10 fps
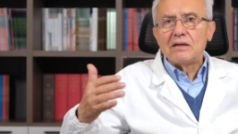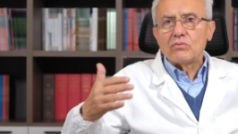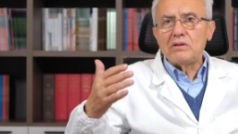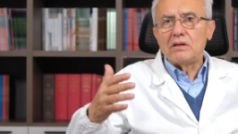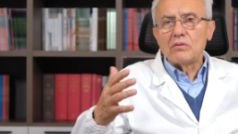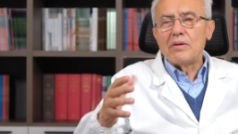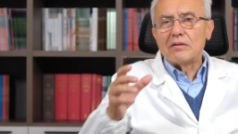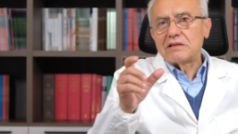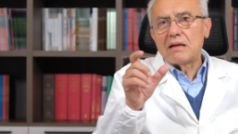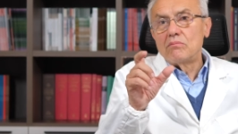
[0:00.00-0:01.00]
Quindi dobbiamo
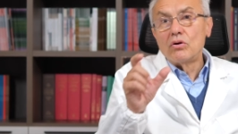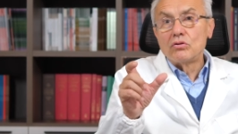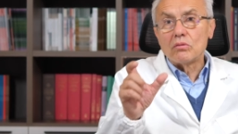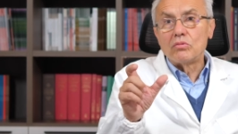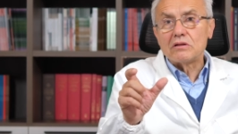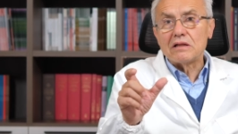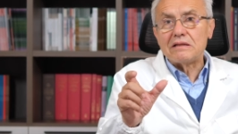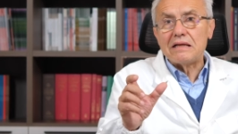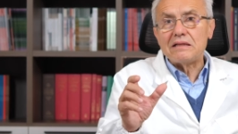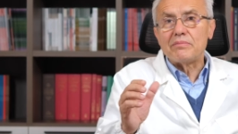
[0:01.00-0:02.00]
stare molto molto
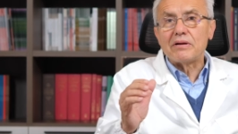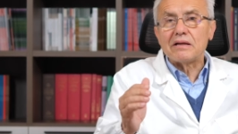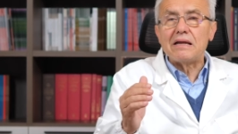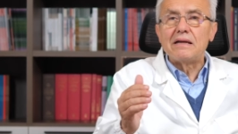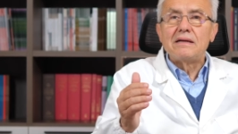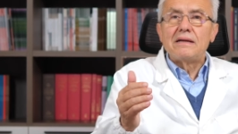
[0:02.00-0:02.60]
attenti perché